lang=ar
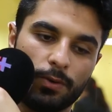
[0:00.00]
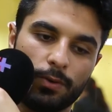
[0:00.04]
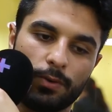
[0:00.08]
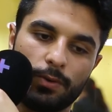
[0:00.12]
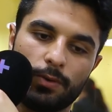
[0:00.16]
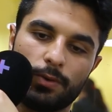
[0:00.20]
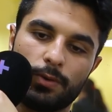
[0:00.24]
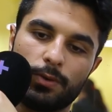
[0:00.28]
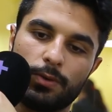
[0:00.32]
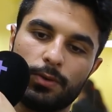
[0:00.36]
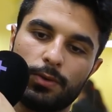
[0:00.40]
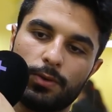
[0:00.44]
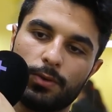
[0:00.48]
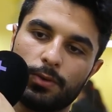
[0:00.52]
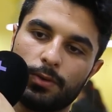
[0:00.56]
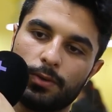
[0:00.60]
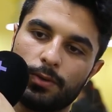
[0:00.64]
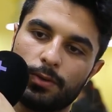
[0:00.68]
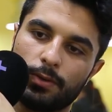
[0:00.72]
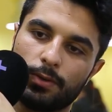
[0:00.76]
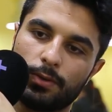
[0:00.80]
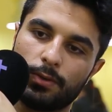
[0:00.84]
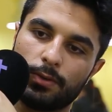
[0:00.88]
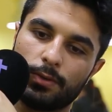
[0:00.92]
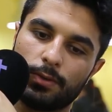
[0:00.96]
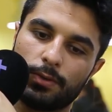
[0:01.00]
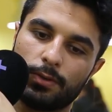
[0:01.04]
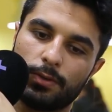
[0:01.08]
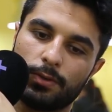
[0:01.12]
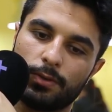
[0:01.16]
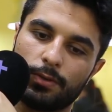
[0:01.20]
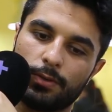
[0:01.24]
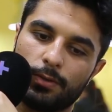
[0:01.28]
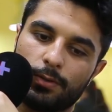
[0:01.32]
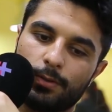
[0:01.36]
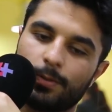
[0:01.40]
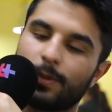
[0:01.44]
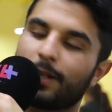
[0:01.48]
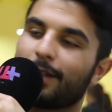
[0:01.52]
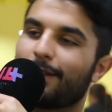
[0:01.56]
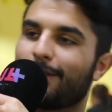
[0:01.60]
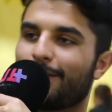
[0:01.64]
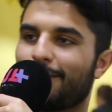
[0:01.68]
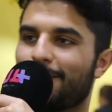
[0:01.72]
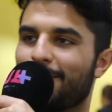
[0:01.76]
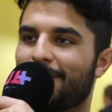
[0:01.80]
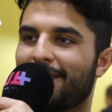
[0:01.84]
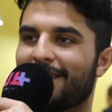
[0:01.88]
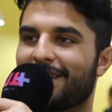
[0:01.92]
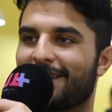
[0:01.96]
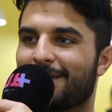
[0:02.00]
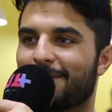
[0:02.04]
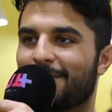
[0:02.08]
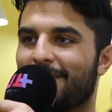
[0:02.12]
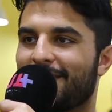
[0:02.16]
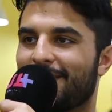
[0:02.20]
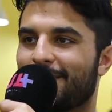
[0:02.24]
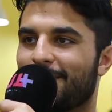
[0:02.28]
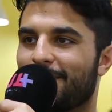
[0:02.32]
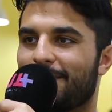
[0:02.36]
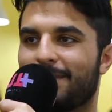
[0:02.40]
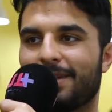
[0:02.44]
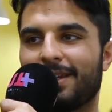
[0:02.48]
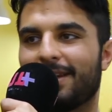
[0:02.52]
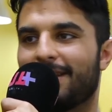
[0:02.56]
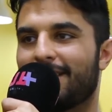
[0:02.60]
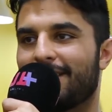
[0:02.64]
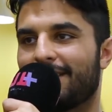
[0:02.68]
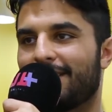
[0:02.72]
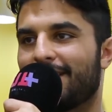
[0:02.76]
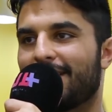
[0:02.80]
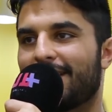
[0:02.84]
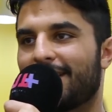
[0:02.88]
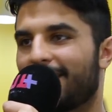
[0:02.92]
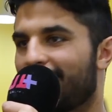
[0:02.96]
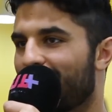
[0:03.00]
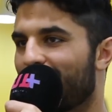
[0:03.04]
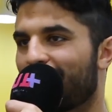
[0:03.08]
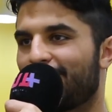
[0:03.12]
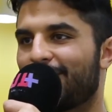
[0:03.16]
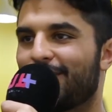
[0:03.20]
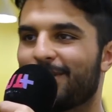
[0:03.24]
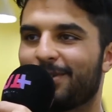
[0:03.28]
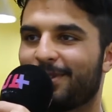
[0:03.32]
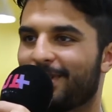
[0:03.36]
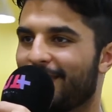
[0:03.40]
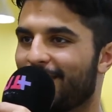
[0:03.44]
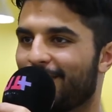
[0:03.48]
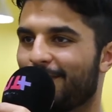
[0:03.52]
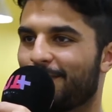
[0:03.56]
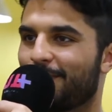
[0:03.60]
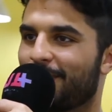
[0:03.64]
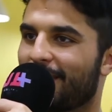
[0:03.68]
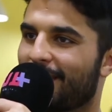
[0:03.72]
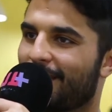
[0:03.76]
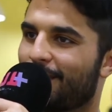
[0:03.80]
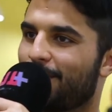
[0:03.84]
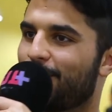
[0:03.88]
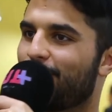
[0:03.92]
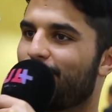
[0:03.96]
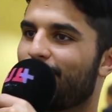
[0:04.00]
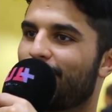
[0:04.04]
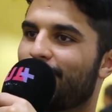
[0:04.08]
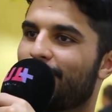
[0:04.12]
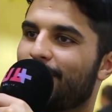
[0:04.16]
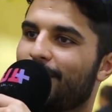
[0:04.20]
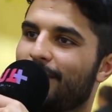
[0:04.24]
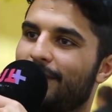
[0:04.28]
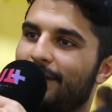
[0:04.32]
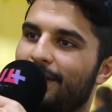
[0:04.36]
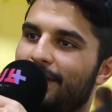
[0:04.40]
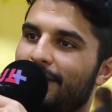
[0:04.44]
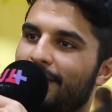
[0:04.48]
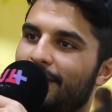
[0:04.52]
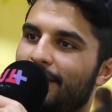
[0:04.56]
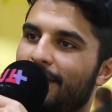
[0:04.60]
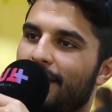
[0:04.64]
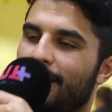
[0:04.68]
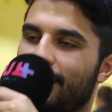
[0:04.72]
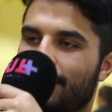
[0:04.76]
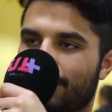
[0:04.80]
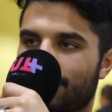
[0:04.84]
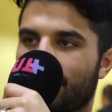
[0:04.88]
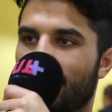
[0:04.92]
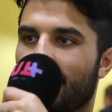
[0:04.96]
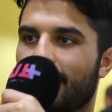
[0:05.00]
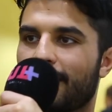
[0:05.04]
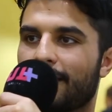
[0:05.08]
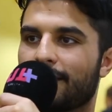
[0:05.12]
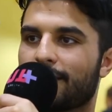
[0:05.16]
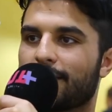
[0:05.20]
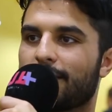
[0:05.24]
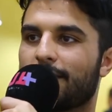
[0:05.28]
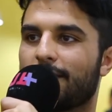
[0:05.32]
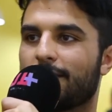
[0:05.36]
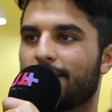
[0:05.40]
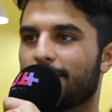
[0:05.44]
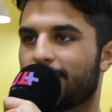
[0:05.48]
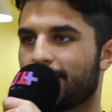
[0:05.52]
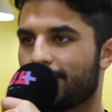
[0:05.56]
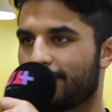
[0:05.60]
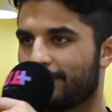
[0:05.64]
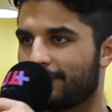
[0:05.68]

وبغيت نقول بعدك بلي راه هذاك الشيء والو باغابور آه، انس فحاصه